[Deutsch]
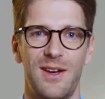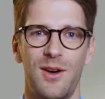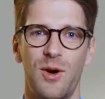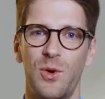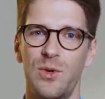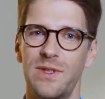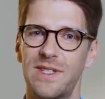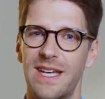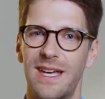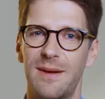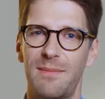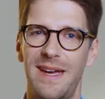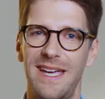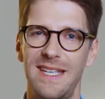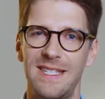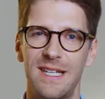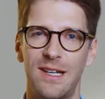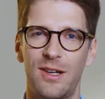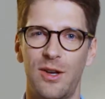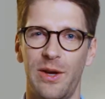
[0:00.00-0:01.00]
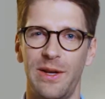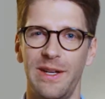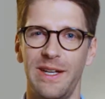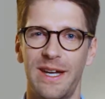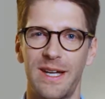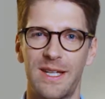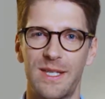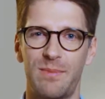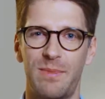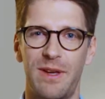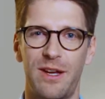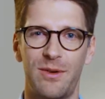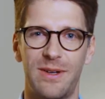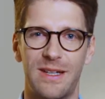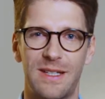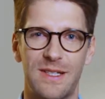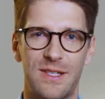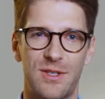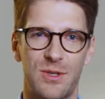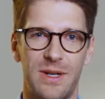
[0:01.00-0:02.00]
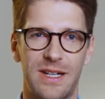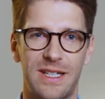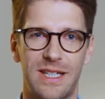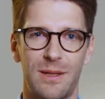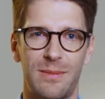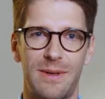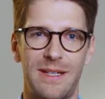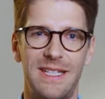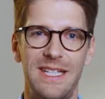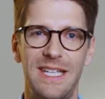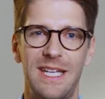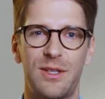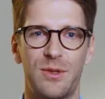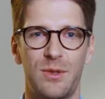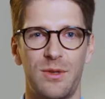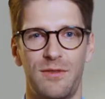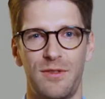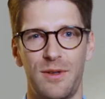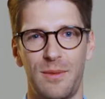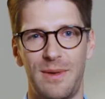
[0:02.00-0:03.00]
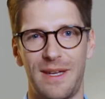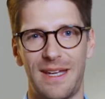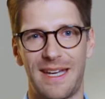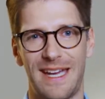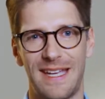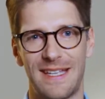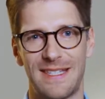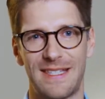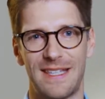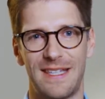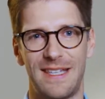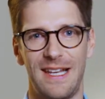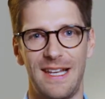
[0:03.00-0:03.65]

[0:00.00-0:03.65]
Unsere Amazing Learning Experience sorgt aber nicht nur für begeisterte